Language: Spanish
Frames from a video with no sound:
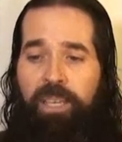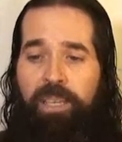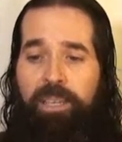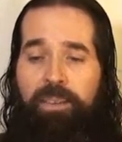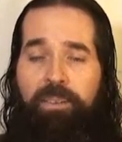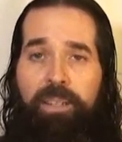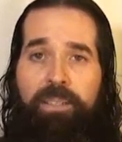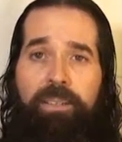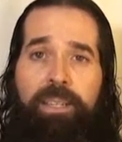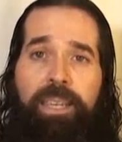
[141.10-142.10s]
Y quiero
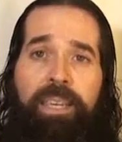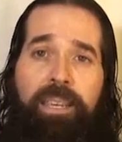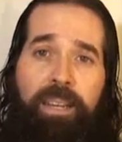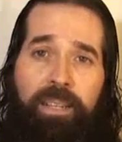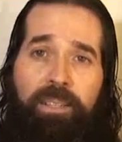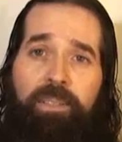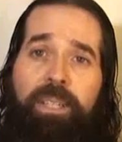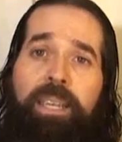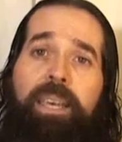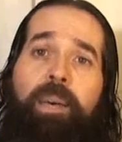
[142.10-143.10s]
decirte que Cristo
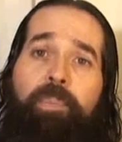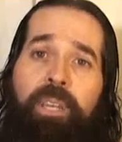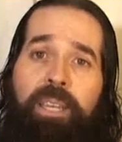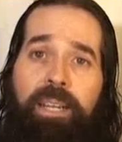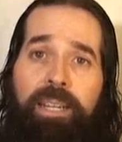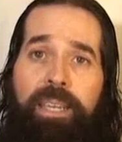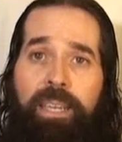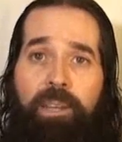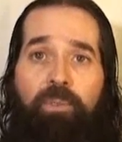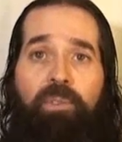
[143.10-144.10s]
te ama, Él
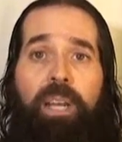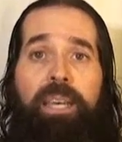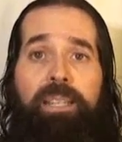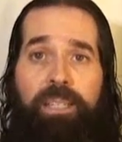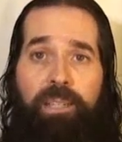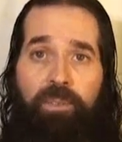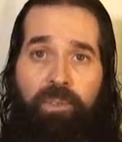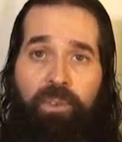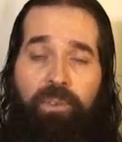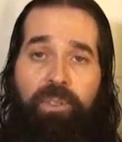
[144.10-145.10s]
quiere una
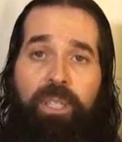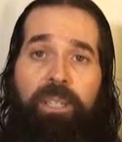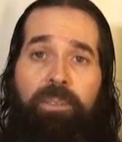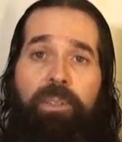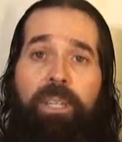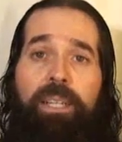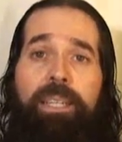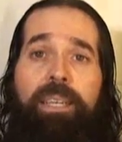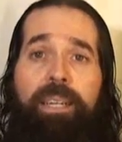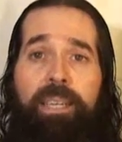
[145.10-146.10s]
relación contigo, Él
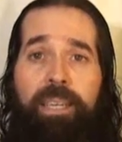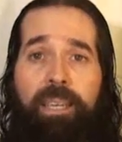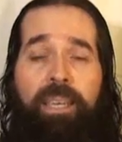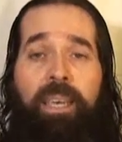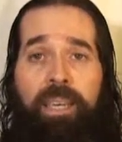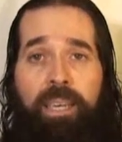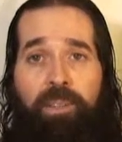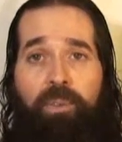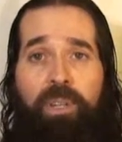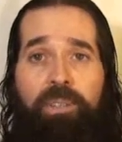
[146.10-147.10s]
quiere que,
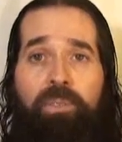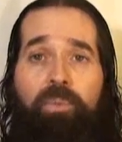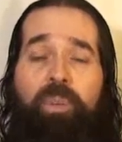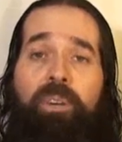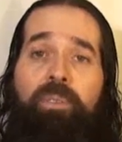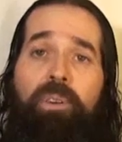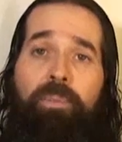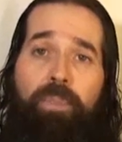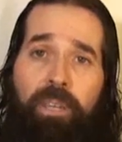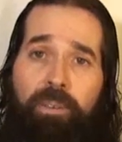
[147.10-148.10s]
tú eres su mejor
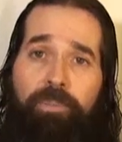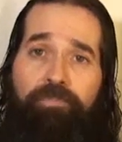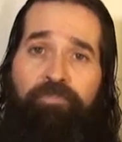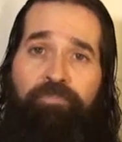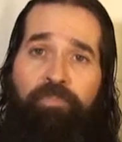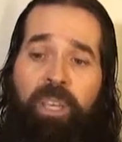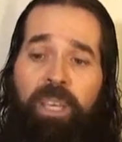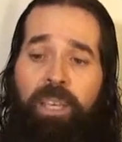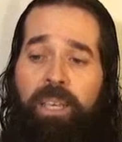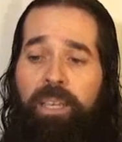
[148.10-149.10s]
amigo.
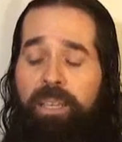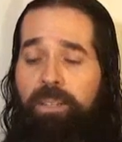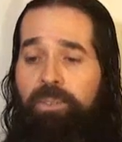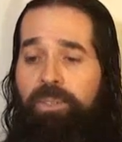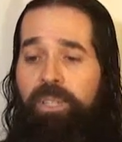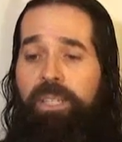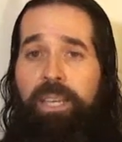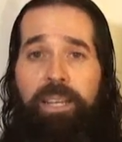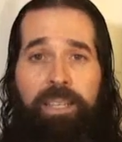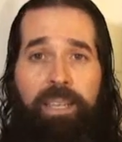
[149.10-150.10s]
Y entonces
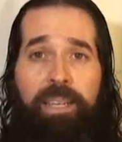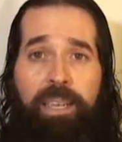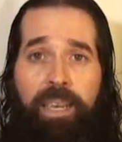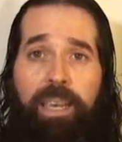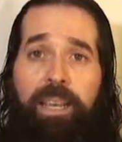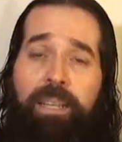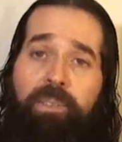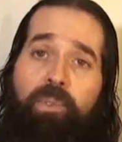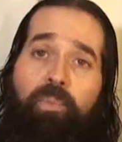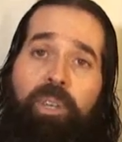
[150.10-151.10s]
Él quiere que Él es
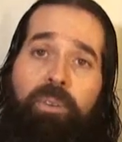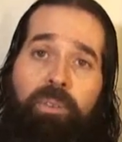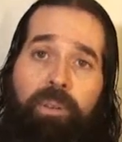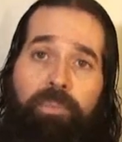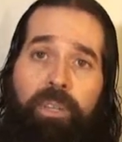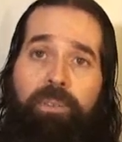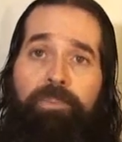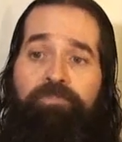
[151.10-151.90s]
su mejor amigo.